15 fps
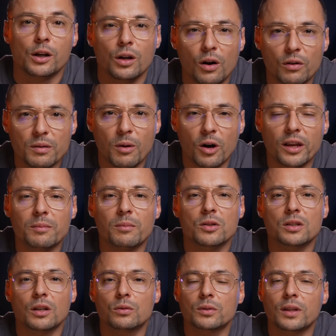Gołym okiem
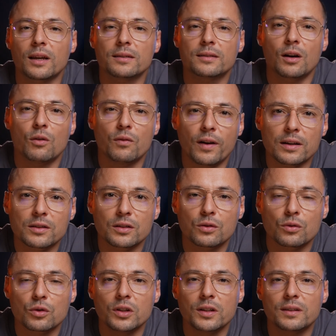można tutaj zauważyć
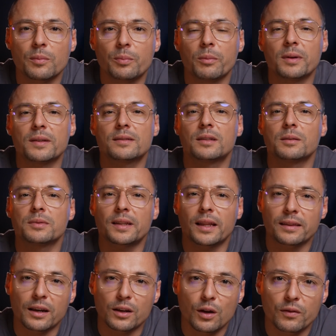różnicę pomiędzy tym
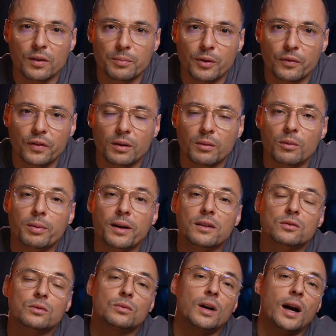standardowym profilem
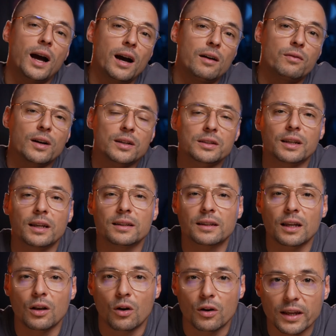obrazu, a właśnie
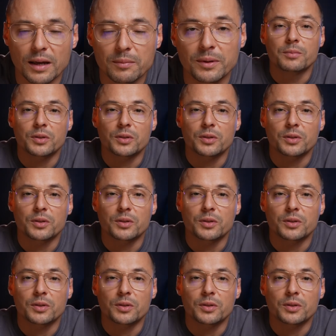D-Logiem.